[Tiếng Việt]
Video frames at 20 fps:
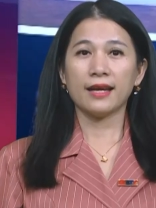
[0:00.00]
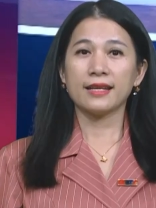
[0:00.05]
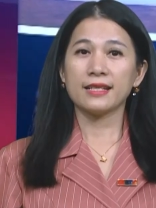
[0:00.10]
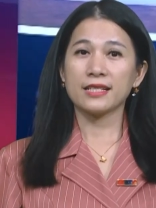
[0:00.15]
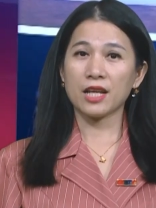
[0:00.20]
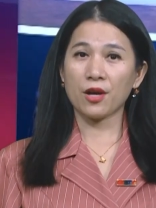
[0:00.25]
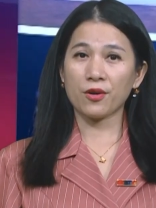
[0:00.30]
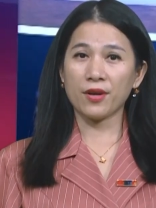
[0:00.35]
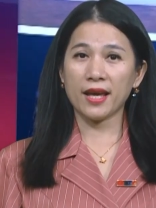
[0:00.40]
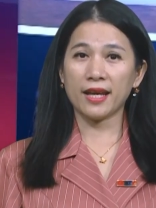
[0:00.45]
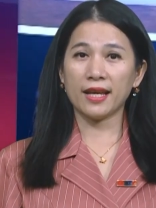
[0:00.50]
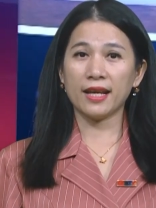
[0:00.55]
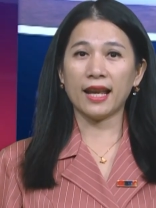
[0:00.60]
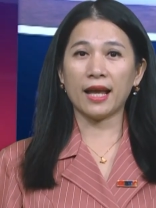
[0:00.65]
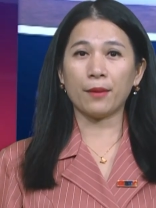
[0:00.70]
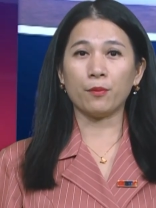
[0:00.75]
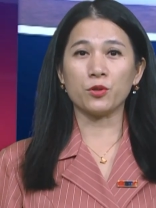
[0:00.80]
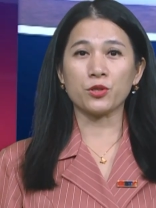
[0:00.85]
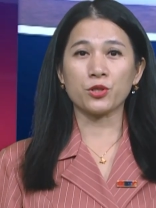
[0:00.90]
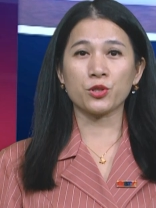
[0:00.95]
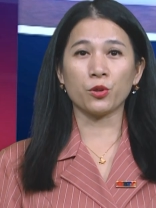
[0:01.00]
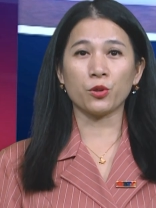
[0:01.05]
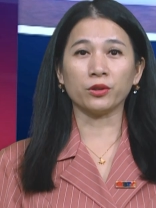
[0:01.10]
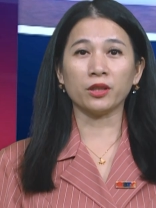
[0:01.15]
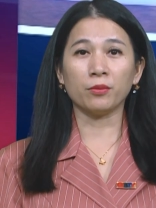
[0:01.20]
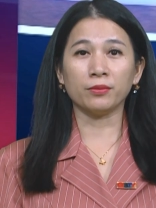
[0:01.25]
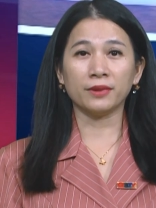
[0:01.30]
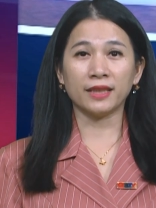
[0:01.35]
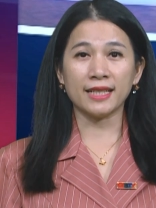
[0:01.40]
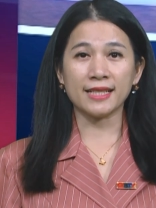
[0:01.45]
Sau đây là một số
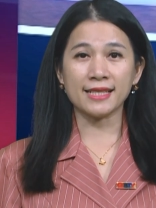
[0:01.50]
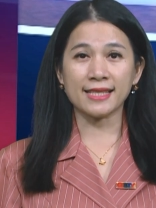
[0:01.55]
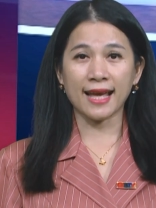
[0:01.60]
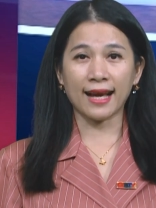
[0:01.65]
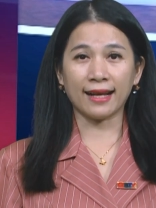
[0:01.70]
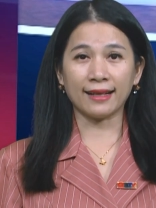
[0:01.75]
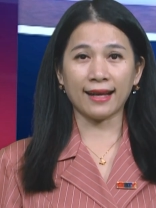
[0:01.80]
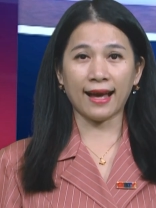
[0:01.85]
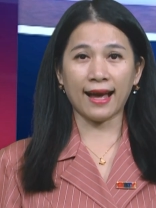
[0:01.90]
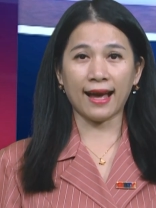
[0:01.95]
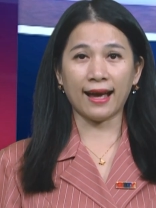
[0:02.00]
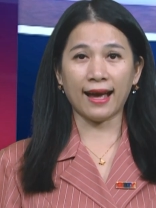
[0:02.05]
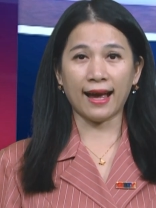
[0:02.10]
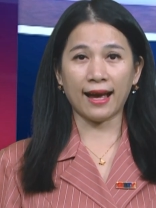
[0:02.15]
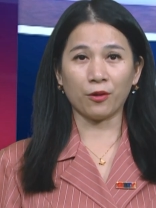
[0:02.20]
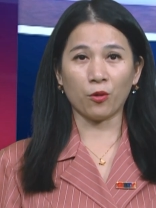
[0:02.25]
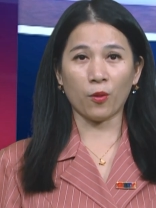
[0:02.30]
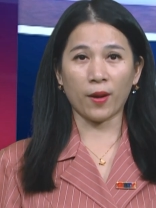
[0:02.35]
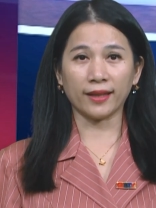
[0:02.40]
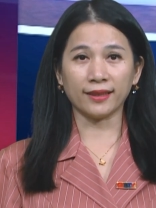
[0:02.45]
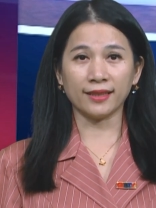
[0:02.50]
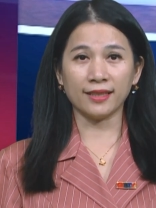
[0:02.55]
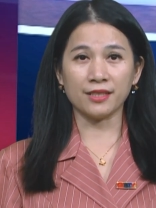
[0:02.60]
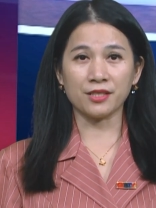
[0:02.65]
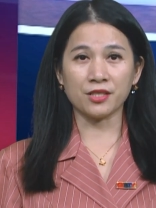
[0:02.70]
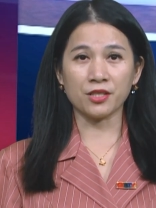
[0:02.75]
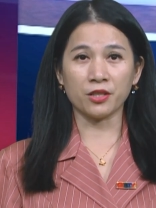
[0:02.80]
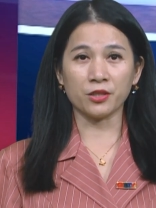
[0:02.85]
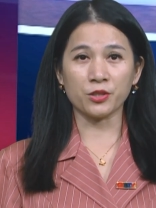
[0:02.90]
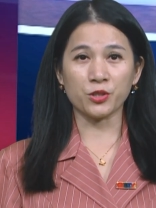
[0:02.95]
thông tin giá cả hàng hóa thị
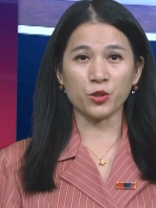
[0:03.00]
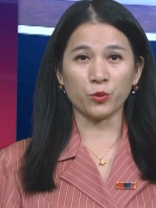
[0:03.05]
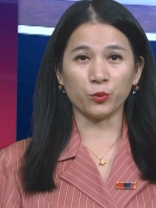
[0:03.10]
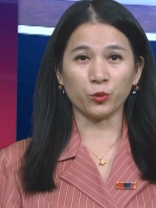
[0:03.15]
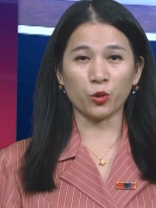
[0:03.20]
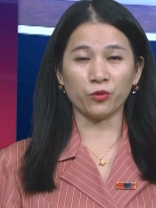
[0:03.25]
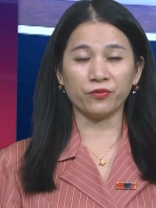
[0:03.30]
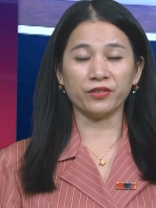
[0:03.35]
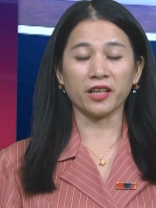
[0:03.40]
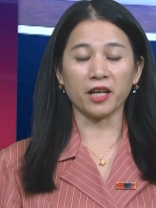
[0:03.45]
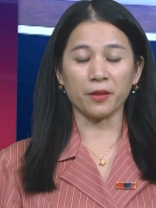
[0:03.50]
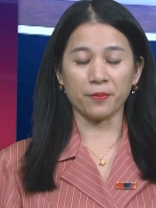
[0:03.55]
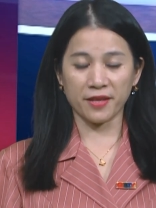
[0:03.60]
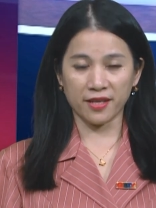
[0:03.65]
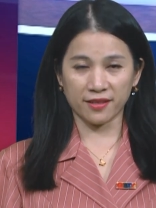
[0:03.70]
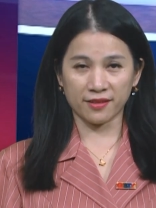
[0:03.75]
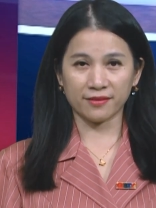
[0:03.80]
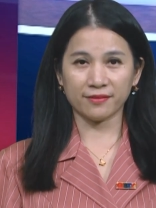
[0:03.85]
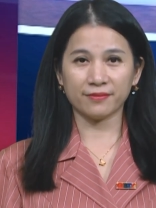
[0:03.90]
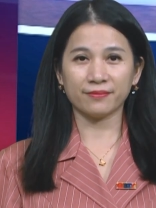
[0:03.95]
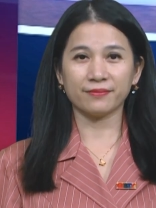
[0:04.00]
trường chúng tôi vừa cập nhật.